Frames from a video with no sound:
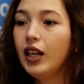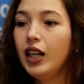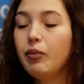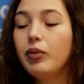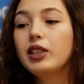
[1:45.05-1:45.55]

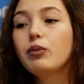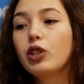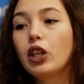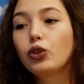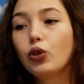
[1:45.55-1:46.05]
И поэтому,
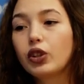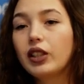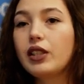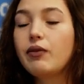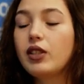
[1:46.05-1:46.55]
как только
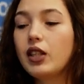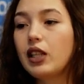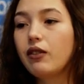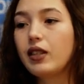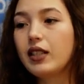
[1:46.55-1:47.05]
из федерального